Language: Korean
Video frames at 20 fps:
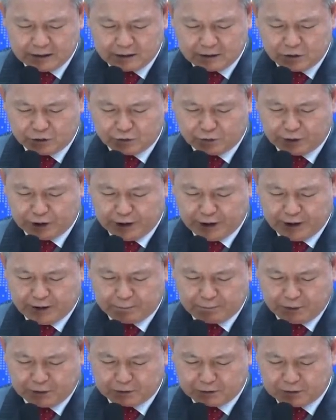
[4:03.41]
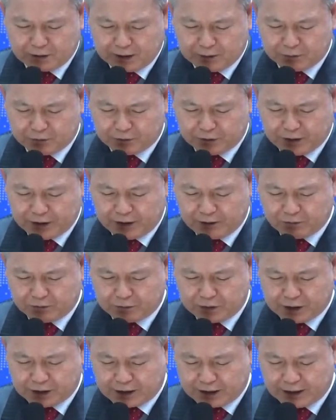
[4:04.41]
그 종의 버드나무에
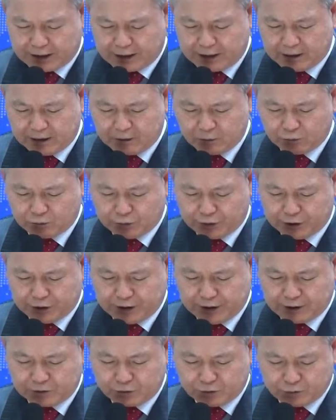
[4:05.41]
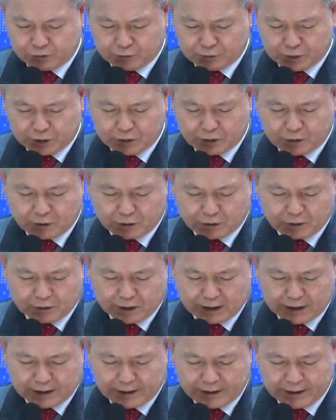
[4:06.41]
우리가 우리의 수금을
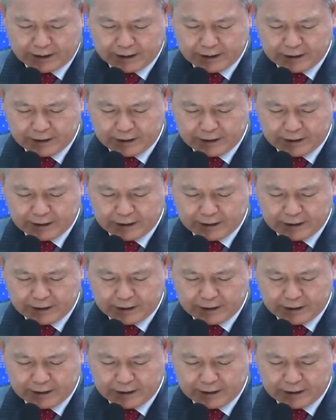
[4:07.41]
걸었나니